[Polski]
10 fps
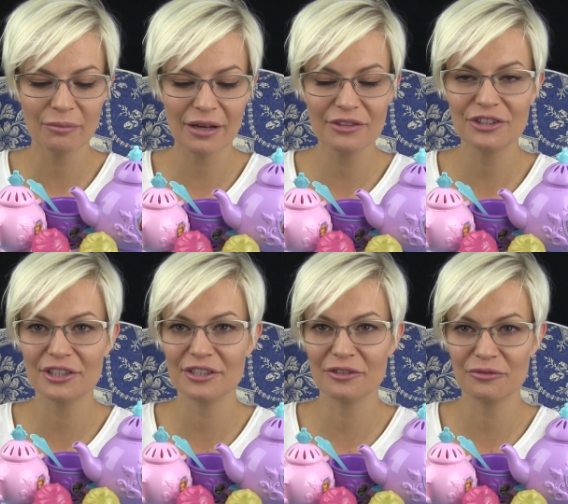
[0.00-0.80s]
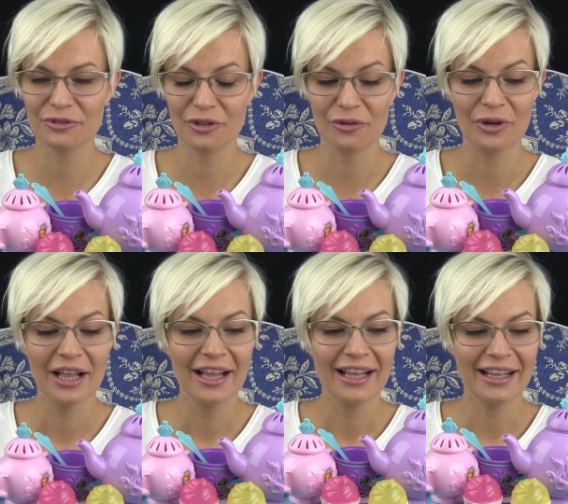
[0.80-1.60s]
bawić się z nią w tą
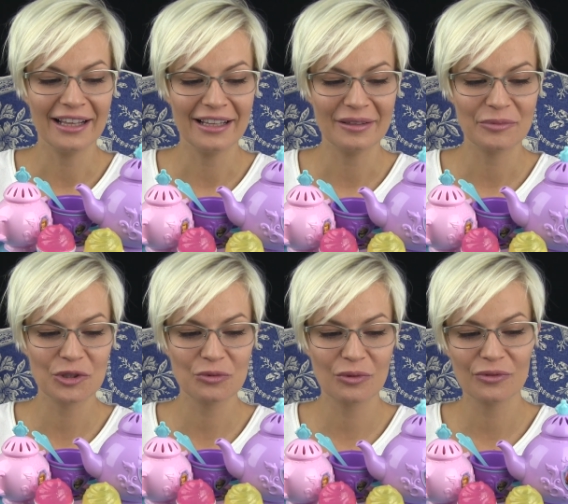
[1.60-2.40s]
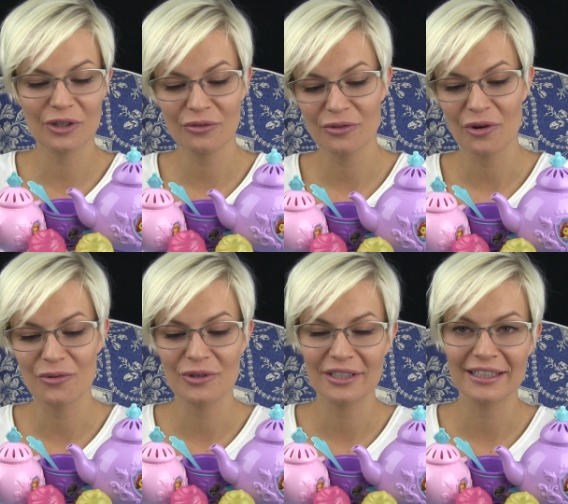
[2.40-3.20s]
e,
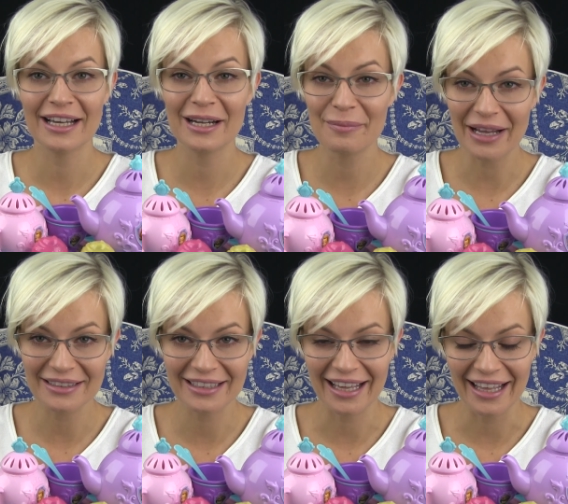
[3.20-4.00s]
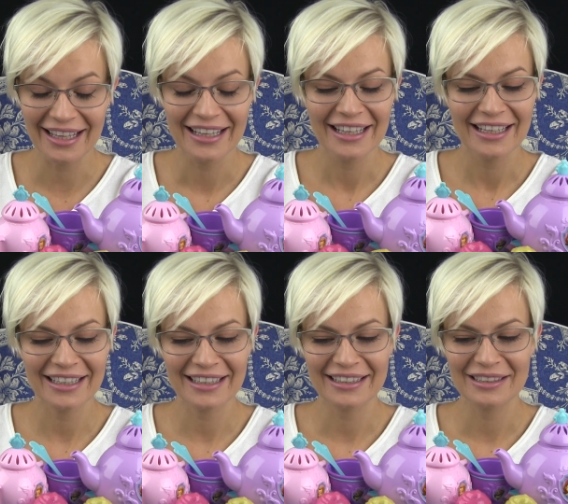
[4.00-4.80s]
przysłowiową e, herbatkę.
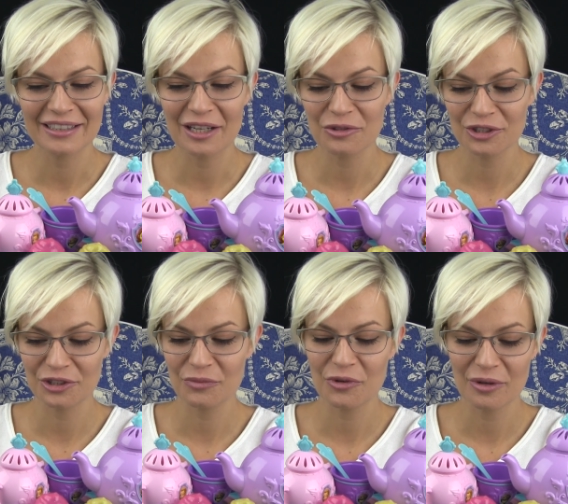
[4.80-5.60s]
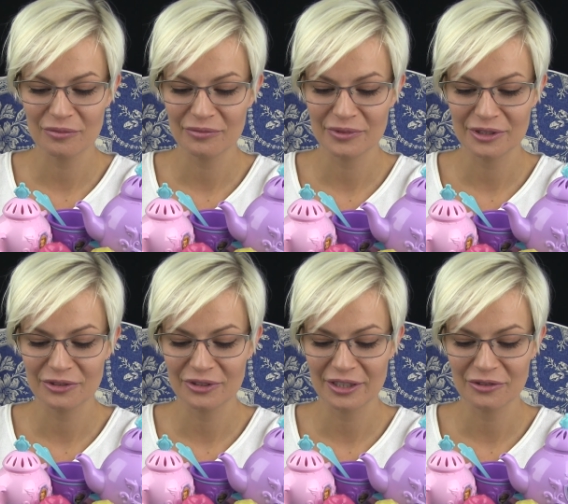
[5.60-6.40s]
E, ja już się nie mogłam
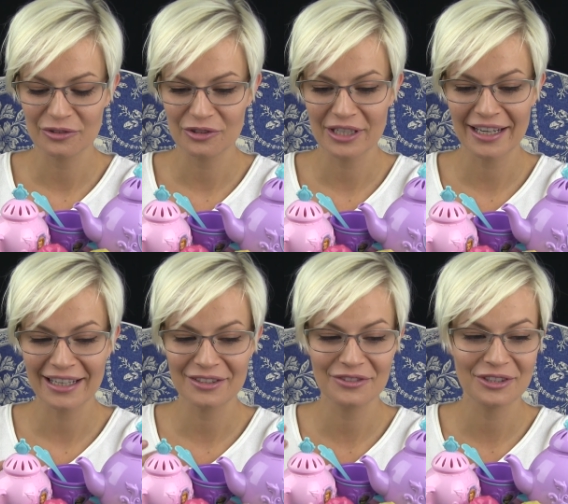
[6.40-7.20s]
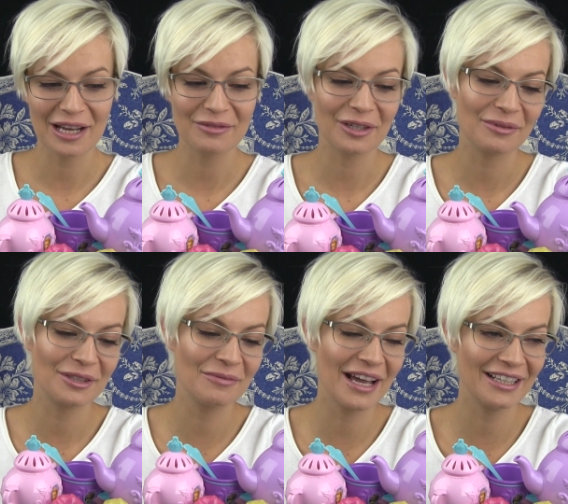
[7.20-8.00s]
do tego doczekać. Wiedziałam, że jak
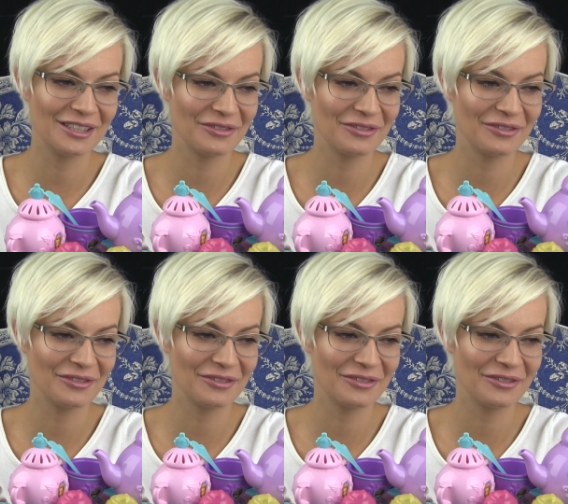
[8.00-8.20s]
będę miała